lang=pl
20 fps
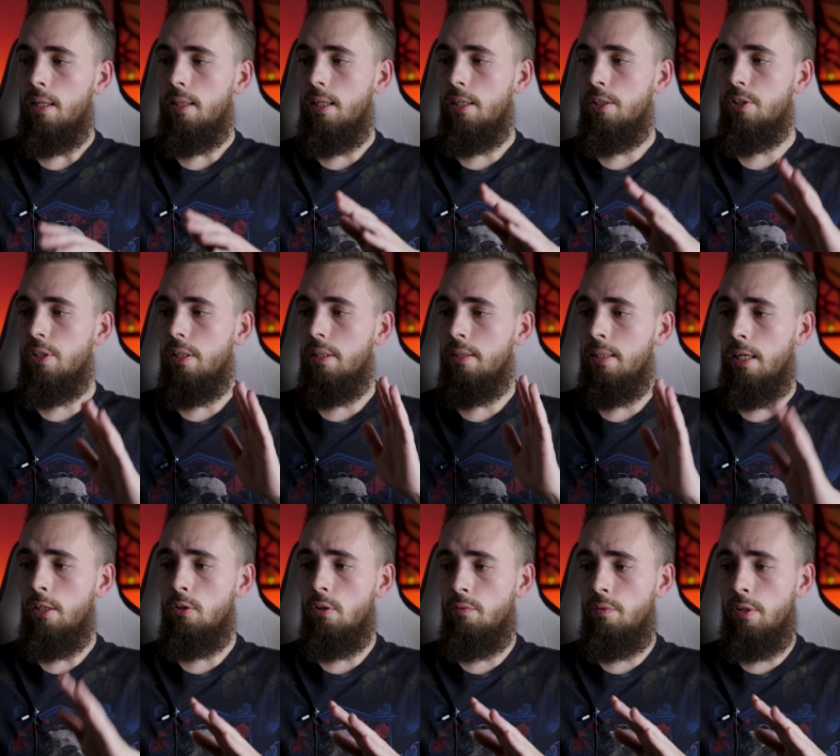Także
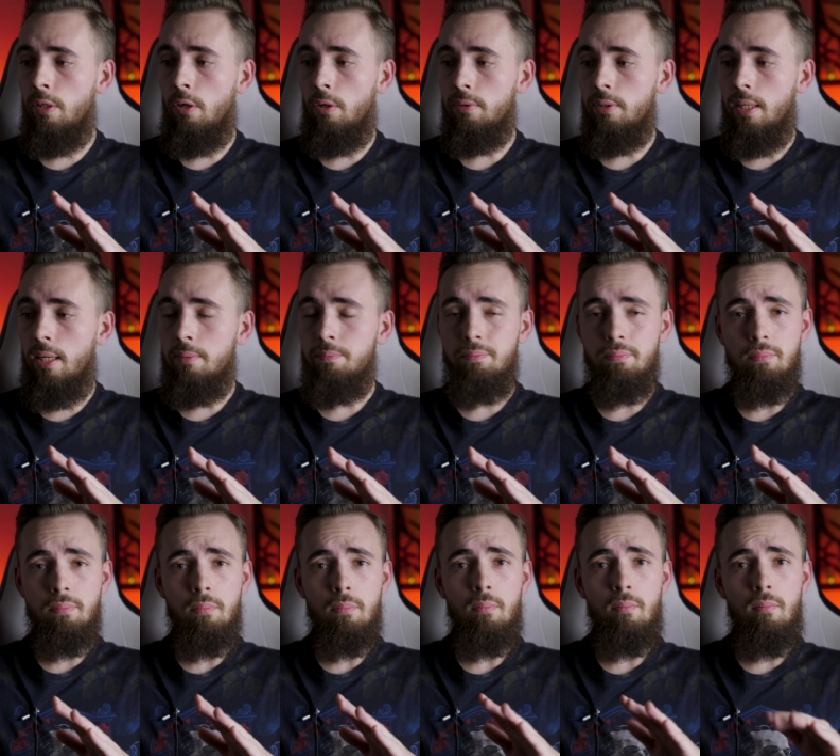tak to wygląda.
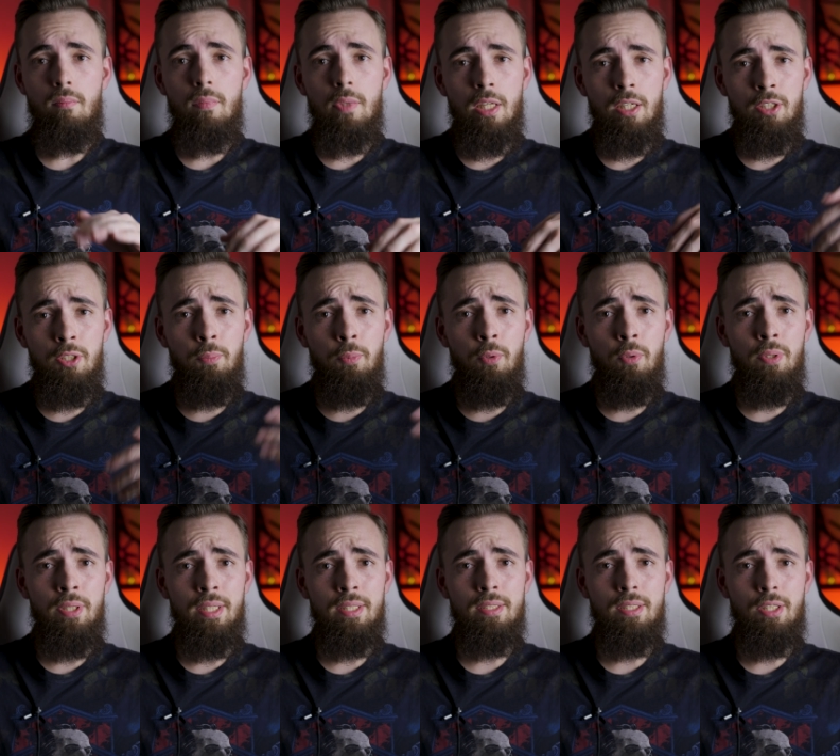
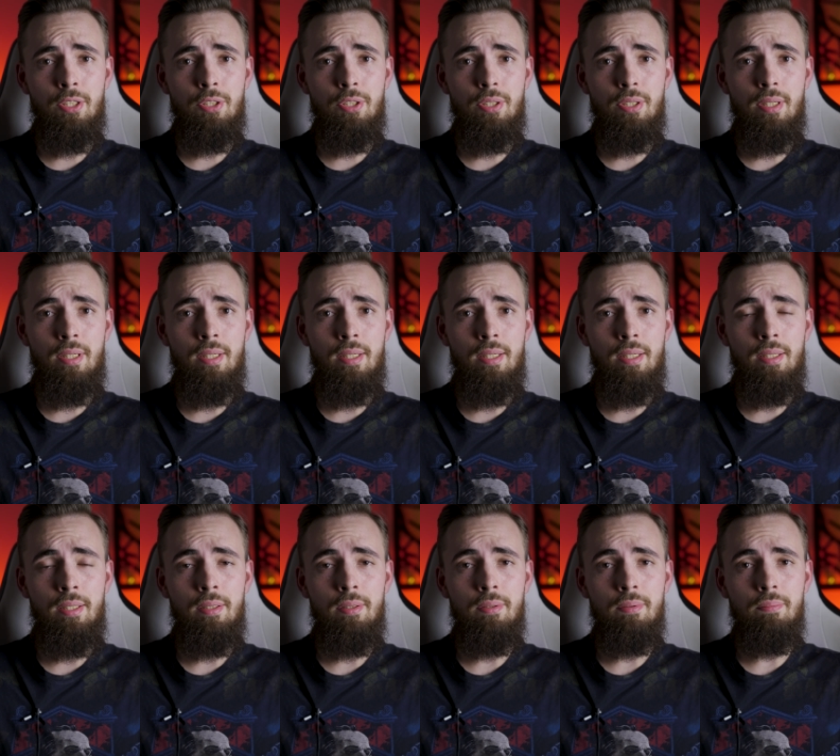Deepcool jest też
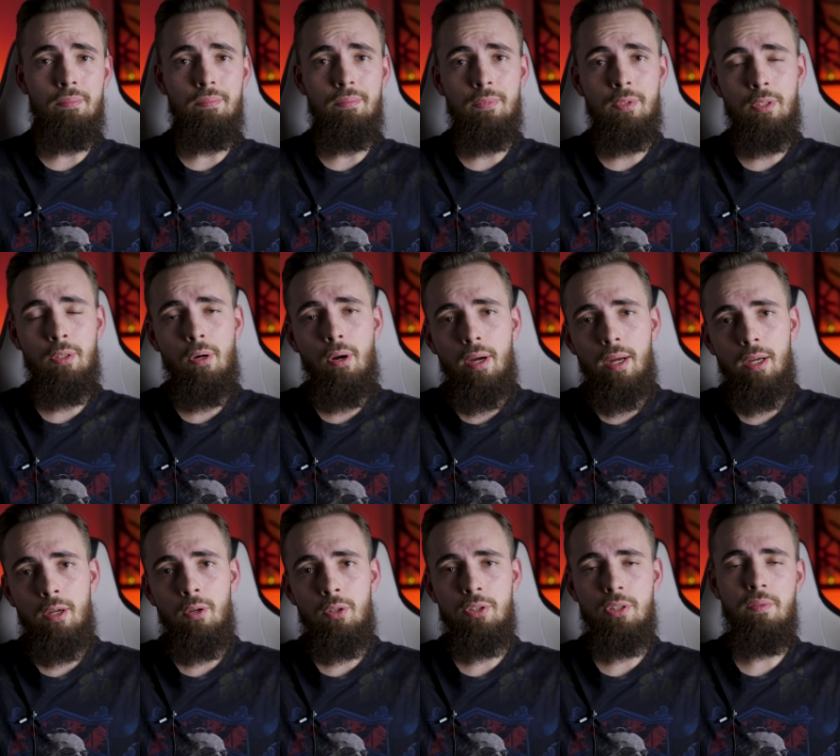e,
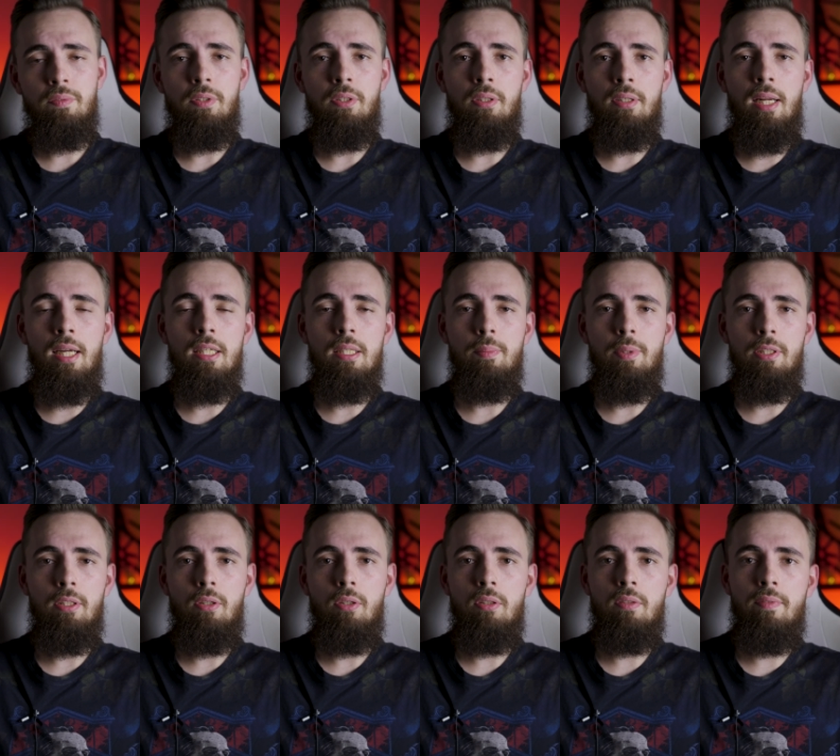trochę gorzej wykonany, ma
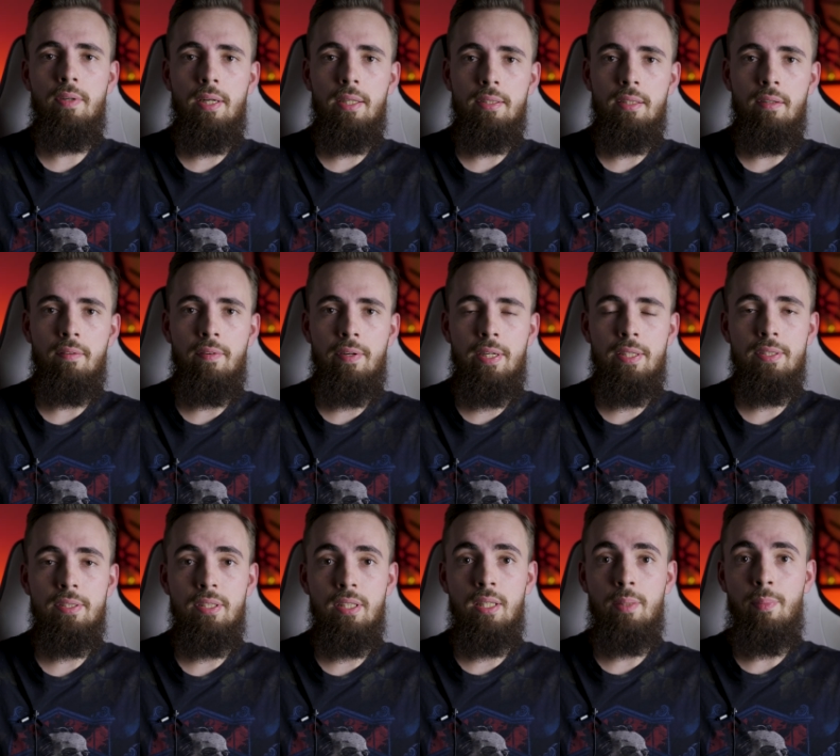tylko 2 lata
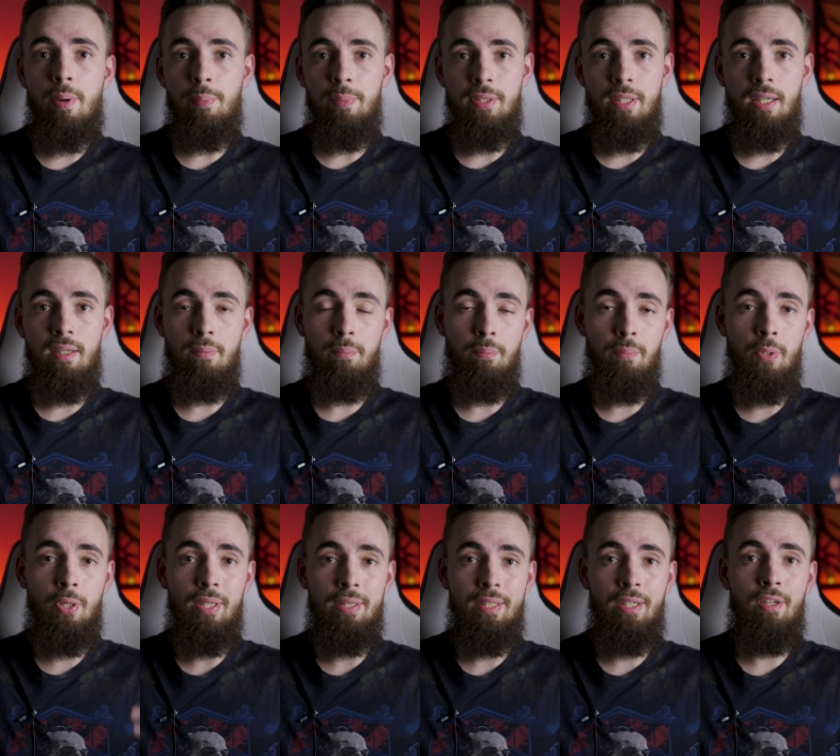gwarancji, nie mamy tak
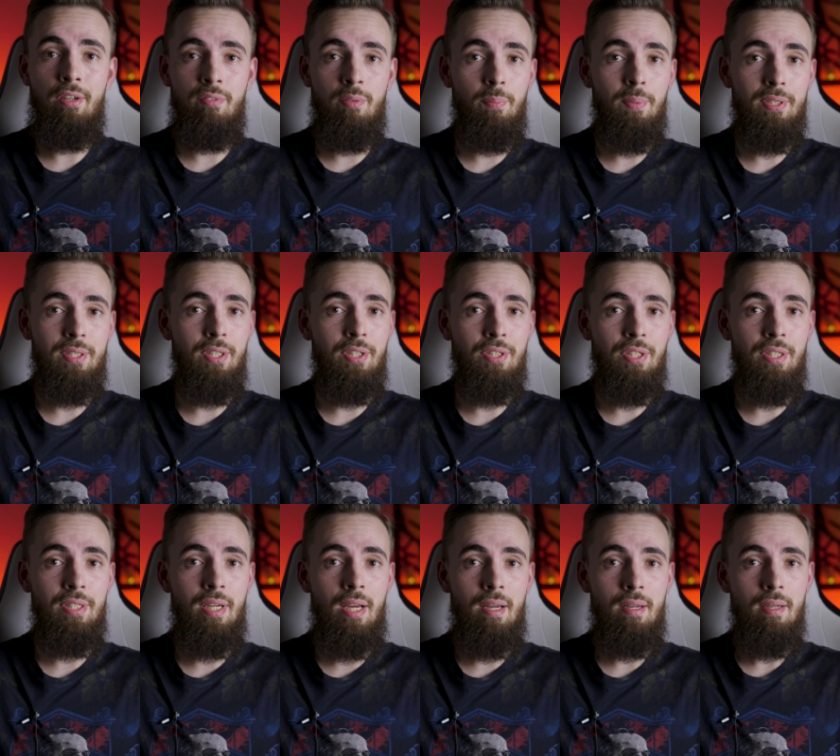bogatego
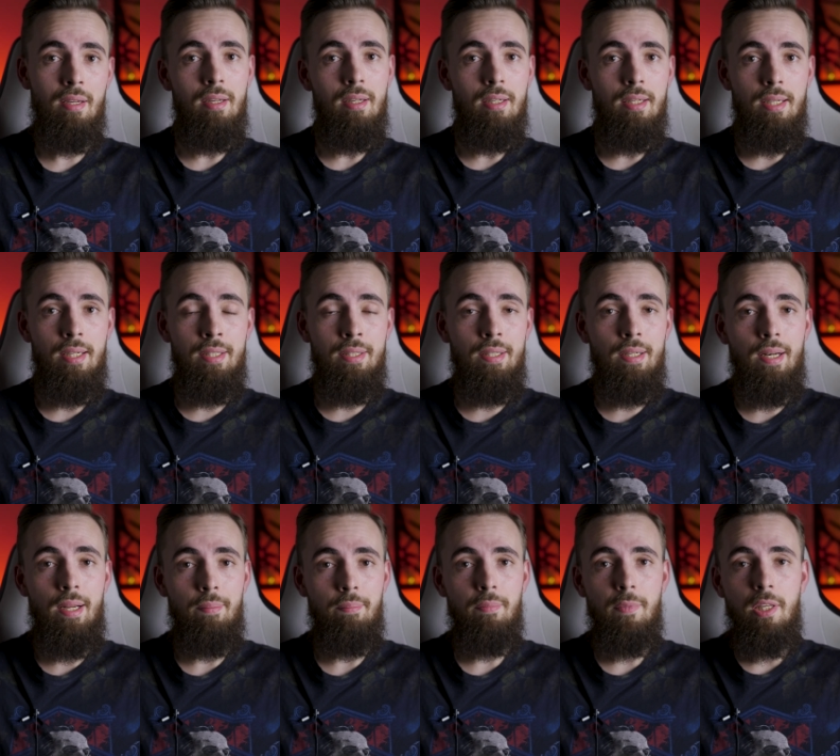wyposażenia i
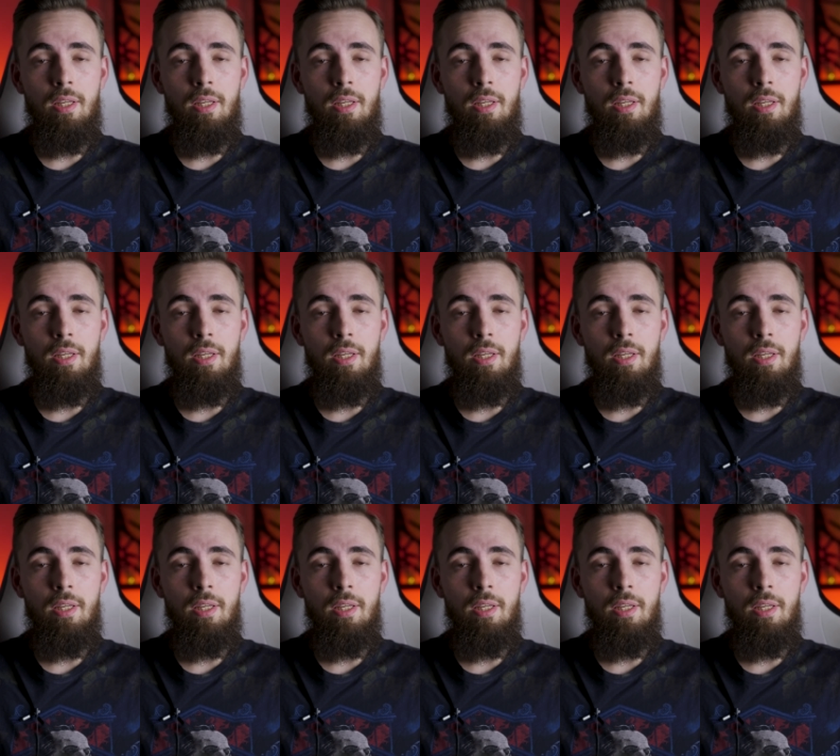tyle.